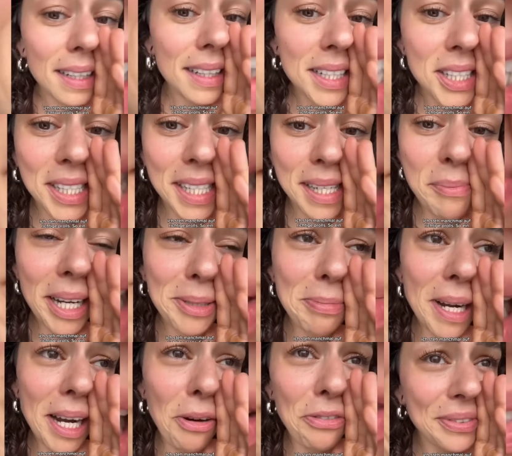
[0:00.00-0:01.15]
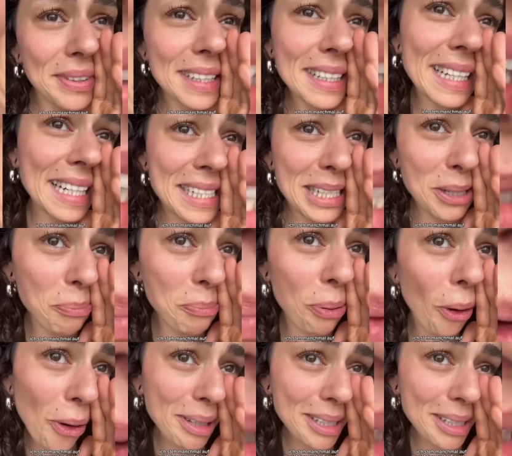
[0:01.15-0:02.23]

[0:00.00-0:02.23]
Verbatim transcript: Ich stehe manchmal auf richtige Prolls